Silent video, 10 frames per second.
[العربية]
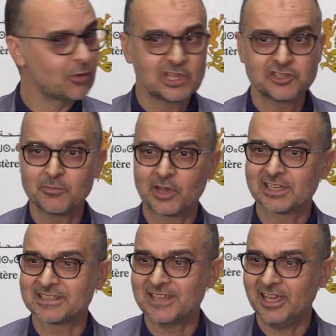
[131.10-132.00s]
ولا شي
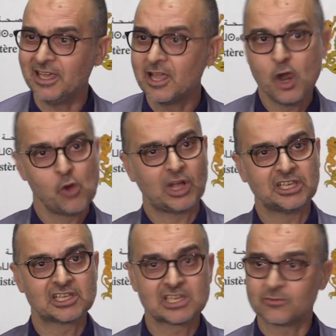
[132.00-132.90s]
مركز صحي
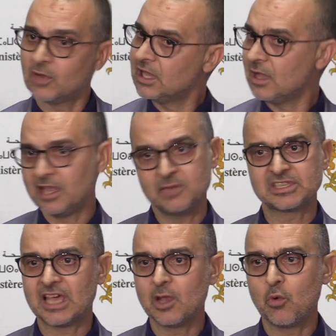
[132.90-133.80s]
وغادي نكتشفوه هذا هذه
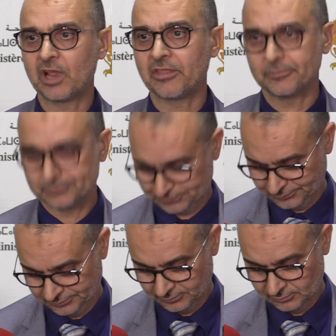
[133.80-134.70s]
مساله وارده
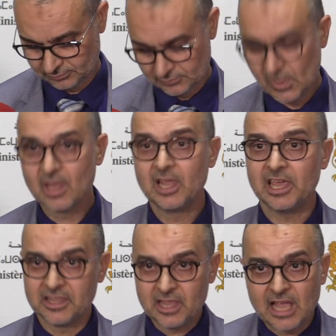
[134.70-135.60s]

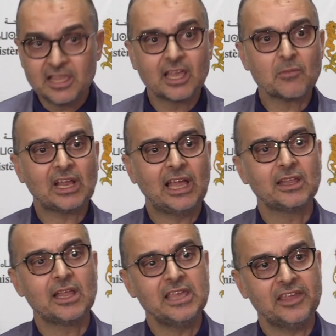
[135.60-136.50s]
اذا هذه هي
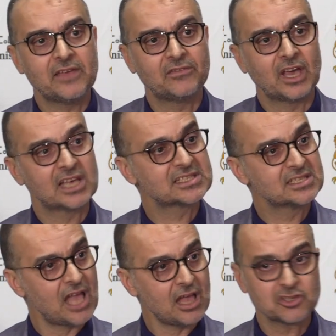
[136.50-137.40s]
المرحله اللي حنا فيها
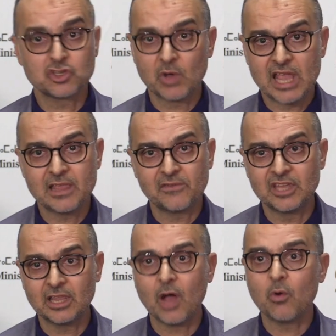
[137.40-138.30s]
خصنا شنو هو الهدف
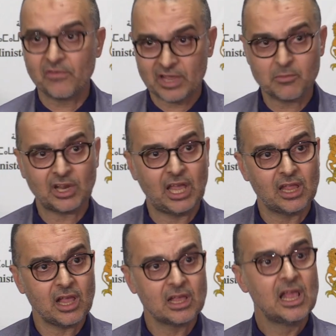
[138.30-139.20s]
ديالنا هو في هذه
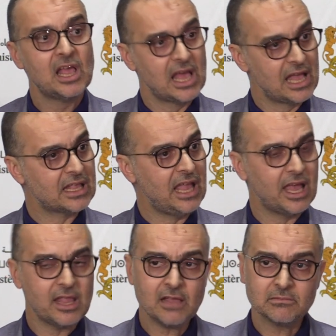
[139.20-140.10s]
المرحله هذه
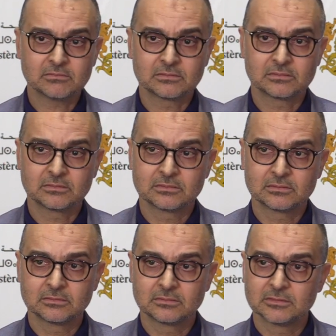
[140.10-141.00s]
الحاله
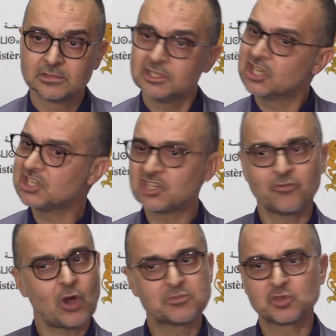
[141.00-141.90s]

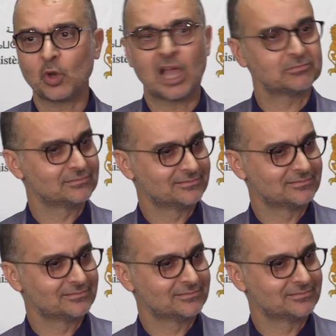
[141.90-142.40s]
نكتشفوها بسرعه